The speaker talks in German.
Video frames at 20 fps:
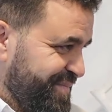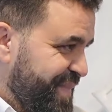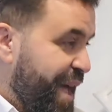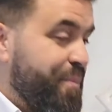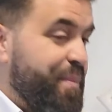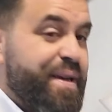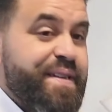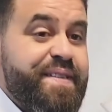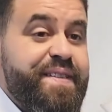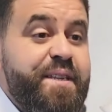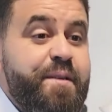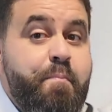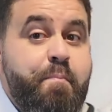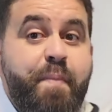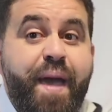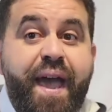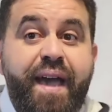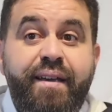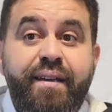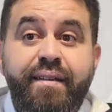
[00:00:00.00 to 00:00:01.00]
aber sie
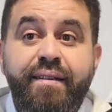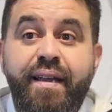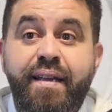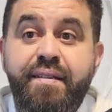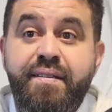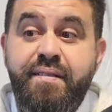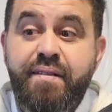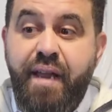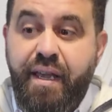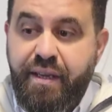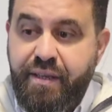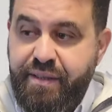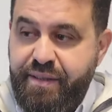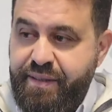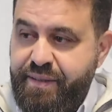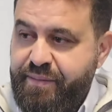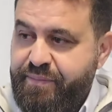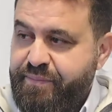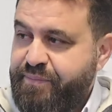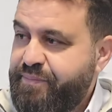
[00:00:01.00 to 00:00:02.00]
merken es
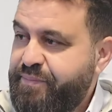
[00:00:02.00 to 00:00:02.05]
nicht.